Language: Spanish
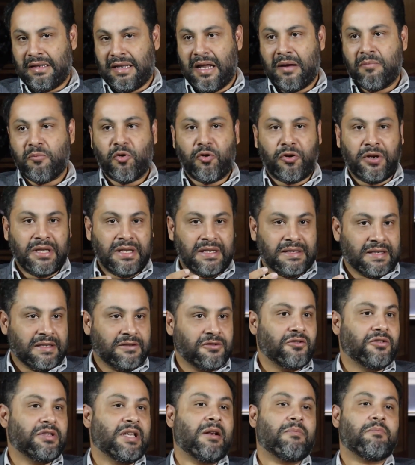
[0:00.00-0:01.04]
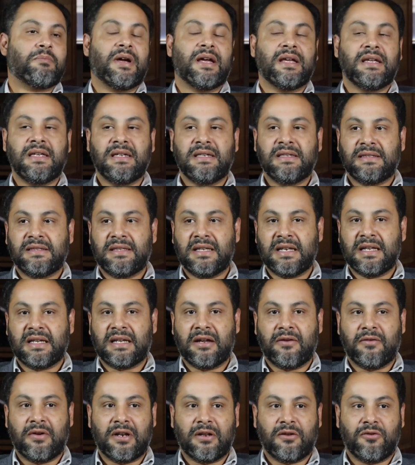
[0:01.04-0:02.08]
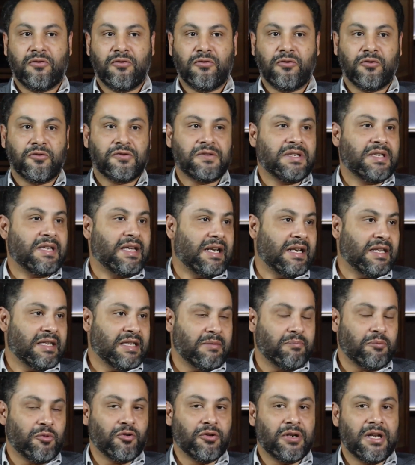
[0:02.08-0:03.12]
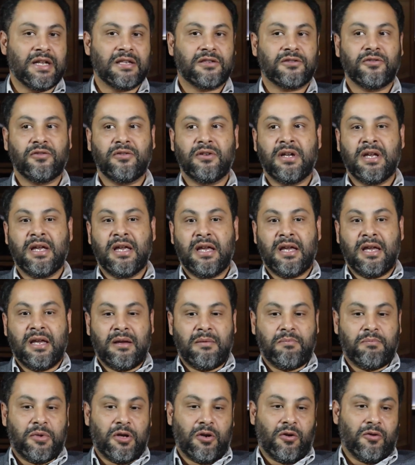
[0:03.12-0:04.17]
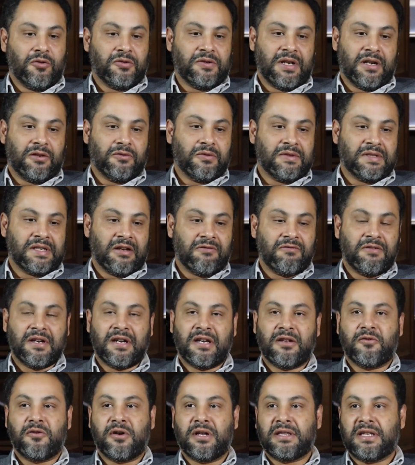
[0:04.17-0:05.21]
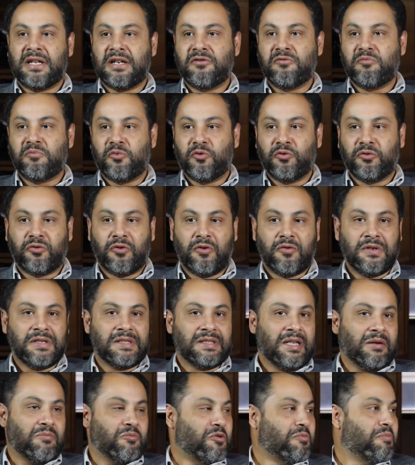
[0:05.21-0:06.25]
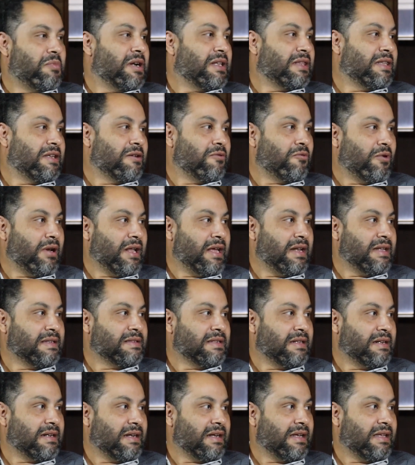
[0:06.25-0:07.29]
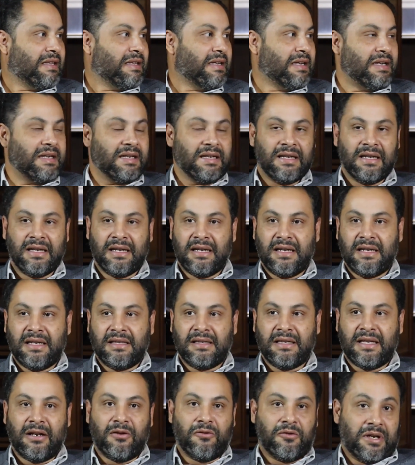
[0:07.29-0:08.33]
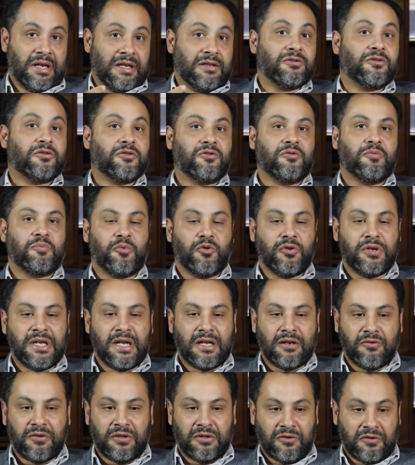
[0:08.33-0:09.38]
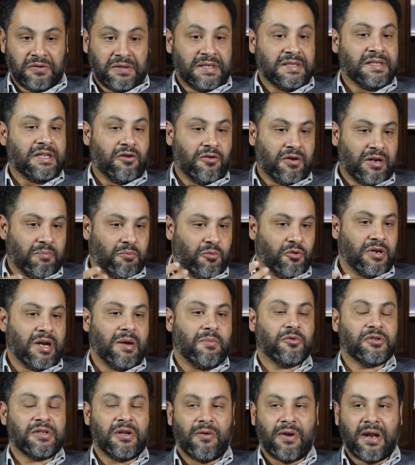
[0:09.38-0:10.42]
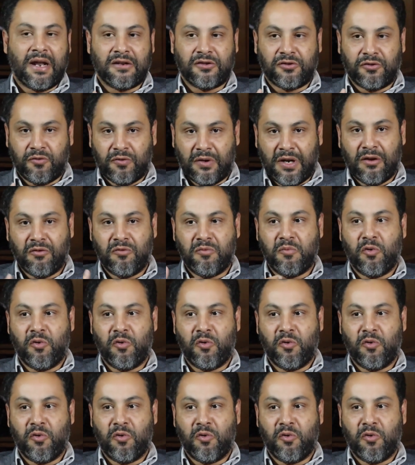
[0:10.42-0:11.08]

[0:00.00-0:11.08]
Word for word: la modernización del país, tiene que ver con los ideales de progreso, pero lo cierto es que Figueroa tiene un punto de vista muy particular acerca de, lo que esto suponía, ¿no? Entonces creo que podríamos hablar sobre el